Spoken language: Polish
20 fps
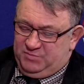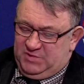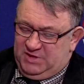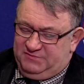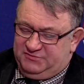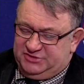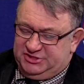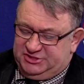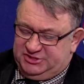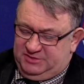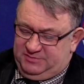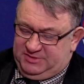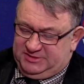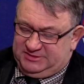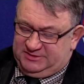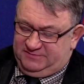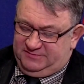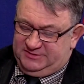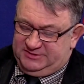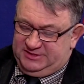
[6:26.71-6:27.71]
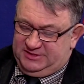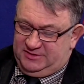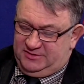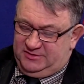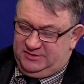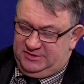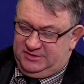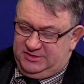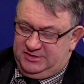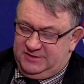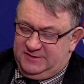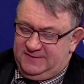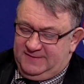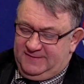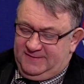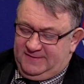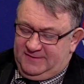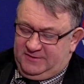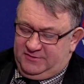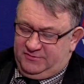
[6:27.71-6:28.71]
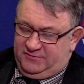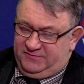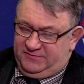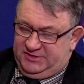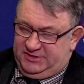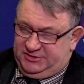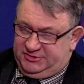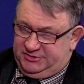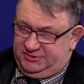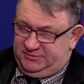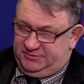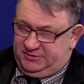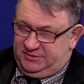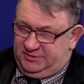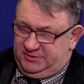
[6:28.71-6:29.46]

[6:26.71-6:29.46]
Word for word: i wcześniej Piastowie z jego linii również.